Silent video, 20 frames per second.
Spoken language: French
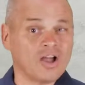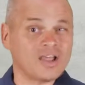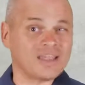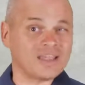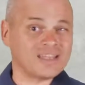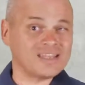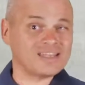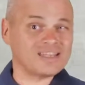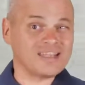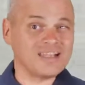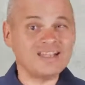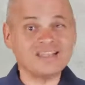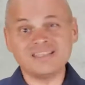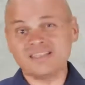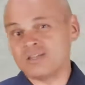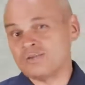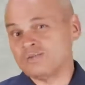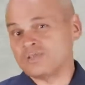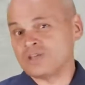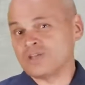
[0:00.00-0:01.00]
a
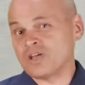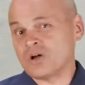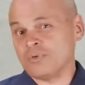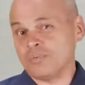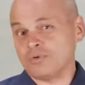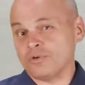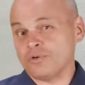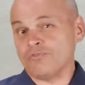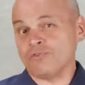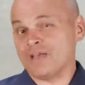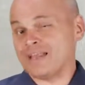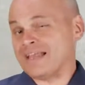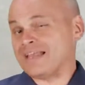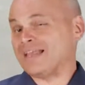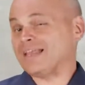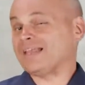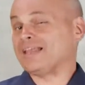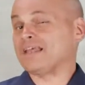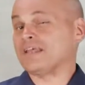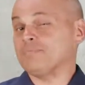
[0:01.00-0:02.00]
cristallisé aussi, comme on a vu à la
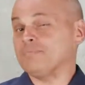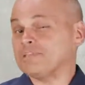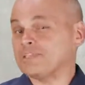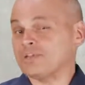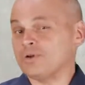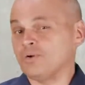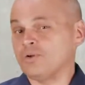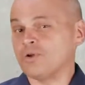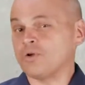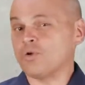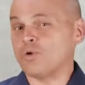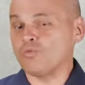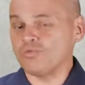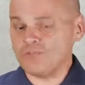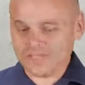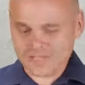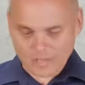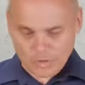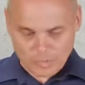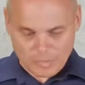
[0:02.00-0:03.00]
dernière émission, le
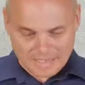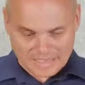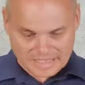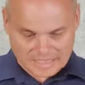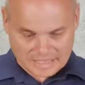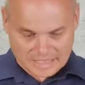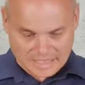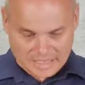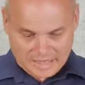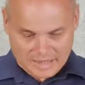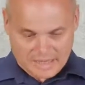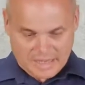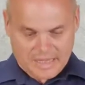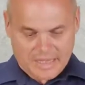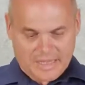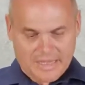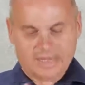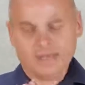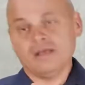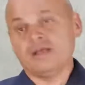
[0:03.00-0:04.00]
conflit israélo-palestinien.
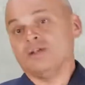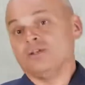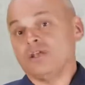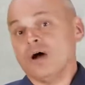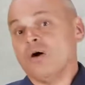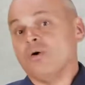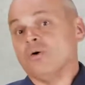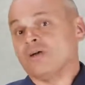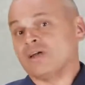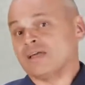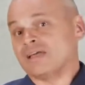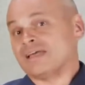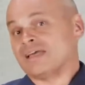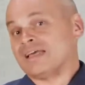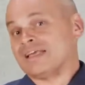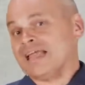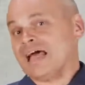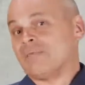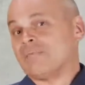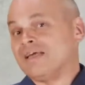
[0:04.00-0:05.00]
Donc,
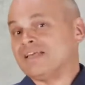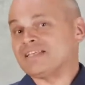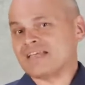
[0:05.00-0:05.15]
l'armée